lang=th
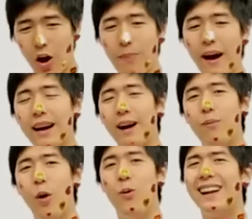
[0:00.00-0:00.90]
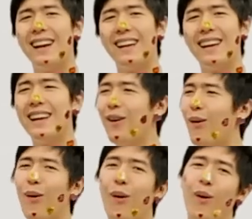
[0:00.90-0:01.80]
ต่อไปครับผมคืนนี้
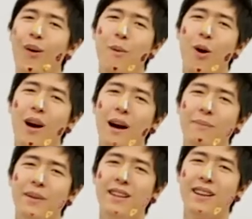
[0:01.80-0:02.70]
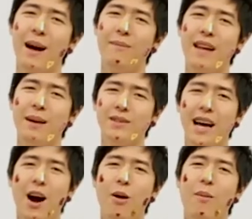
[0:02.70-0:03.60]
โอ้โหเหมาะกับกิจกรรมยาม
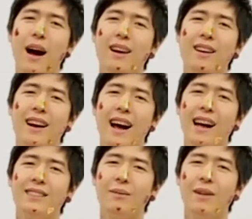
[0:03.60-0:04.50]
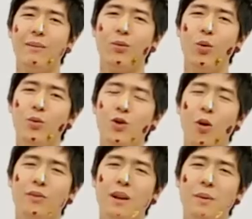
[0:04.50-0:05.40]
เช้ามาก ๆ เลยนะฮะสำหรับคุณผู้ช
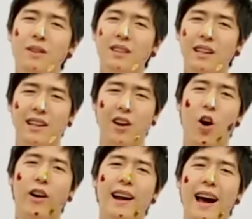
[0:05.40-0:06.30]
มที่เพิ่งตื่นนอน